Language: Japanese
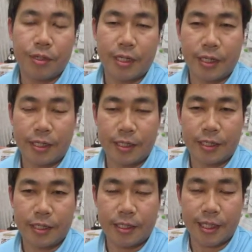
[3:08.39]

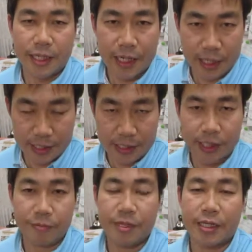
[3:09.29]
えなだらかにし
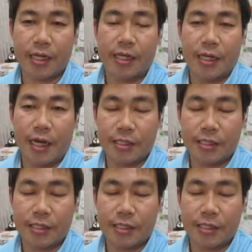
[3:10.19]
てまた